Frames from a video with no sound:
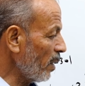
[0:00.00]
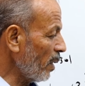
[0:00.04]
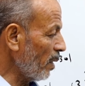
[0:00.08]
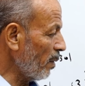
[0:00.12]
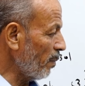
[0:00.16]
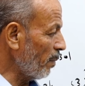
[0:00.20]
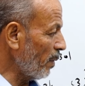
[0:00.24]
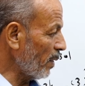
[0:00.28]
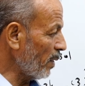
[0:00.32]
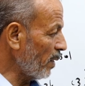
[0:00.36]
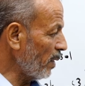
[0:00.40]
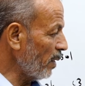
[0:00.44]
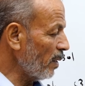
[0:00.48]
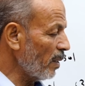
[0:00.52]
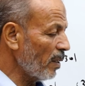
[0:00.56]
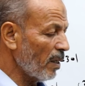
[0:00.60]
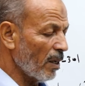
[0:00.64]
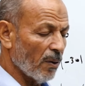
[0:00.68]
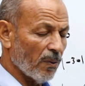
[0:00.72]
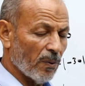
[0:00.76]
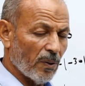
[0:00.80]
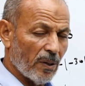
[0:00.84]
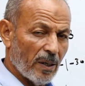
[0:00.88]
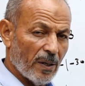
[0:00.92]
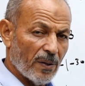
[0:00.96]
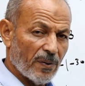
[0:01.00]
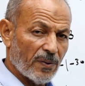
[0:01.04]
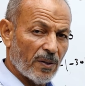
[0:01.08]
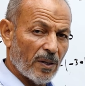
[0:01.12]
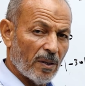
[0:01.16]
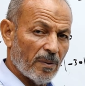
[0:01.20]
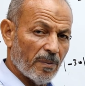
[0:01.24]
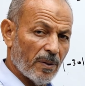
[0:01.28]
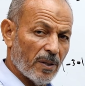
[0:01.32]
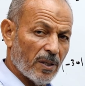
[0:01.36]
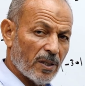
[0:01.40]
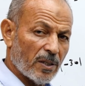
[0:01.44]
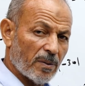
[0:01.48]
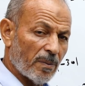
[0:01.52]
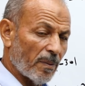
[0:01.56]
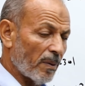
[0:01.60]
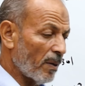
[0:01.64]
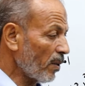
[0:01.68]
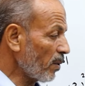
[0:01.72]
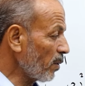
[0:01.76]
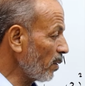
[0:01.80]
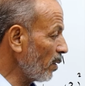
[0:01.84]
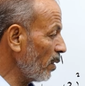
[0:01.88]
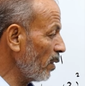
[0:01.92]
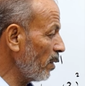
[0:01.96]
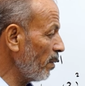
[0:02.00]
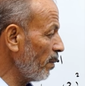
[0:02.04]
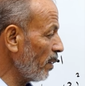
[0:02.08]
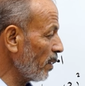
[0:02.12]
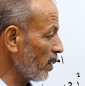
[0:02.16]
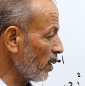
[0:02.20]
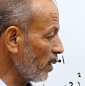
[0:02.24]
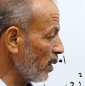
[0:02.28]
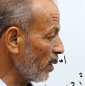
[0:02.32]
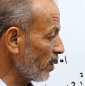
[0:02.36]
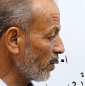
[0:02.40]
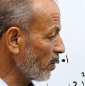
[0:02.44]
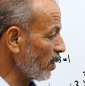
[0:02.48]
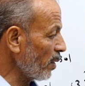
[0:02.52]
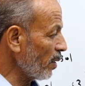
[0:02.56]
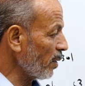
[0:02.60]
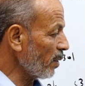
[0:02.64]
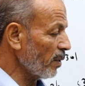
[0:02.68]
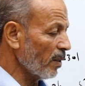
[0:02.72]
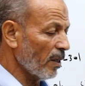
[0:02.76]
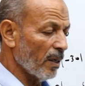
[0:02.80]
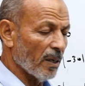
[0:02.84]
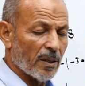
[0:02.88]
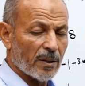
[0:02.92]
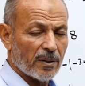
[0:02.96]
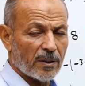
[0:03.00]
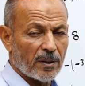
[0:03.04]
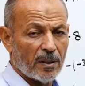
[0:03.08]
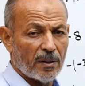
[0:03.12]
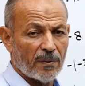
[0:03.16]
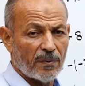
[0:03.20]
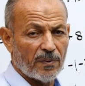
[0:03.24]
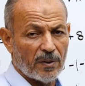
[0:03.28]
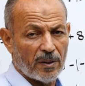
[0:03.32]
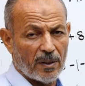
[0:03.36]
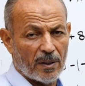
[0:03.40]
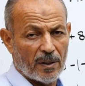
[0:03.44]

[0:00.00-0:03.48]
البديلة أو الأسهل بالنسبة للطالب حتى لا يصير عندنا أخطاء في